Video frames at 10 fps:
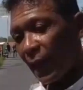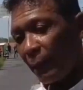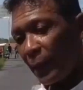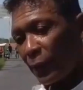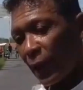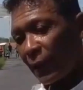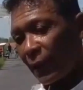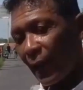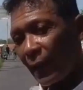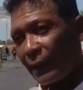kereta api sudah
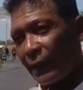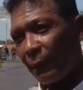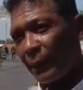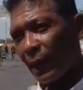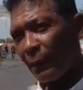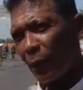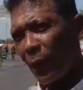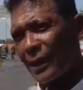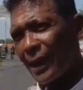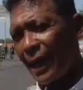dekat tidak bisa
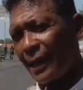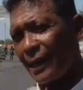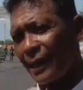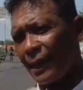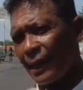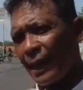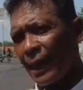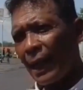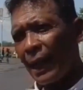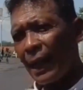menguasai
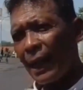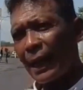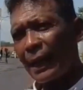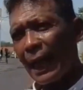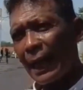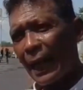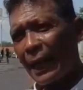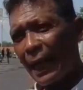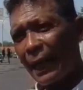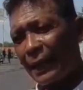uh,
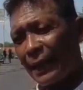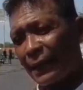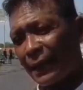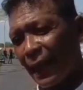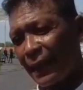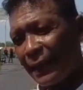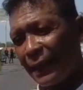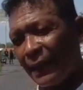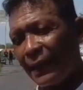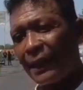kendaraan akhirnya terjadi
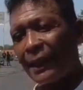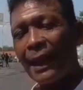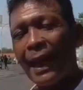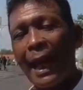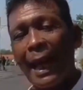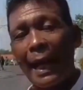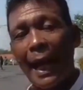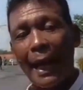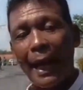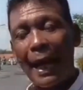
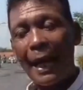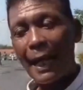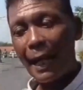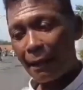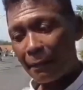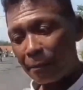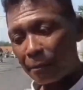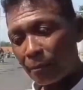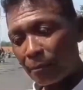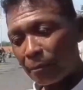laka yang
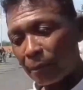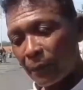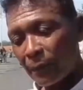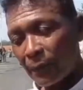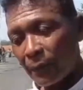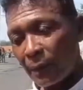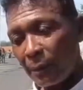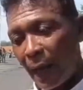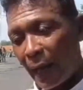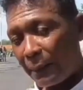
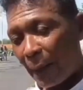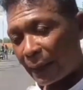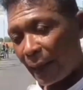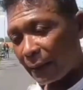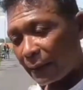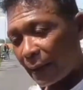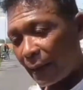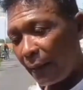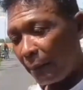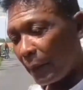mengakibatkan
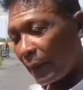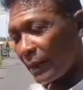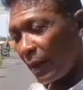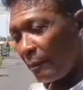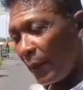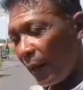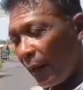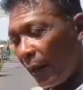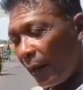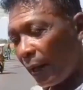terlempar sampai
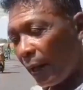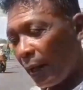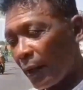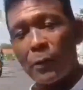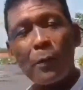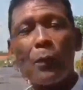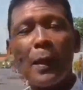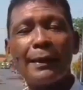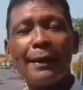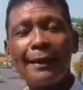10
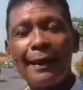meter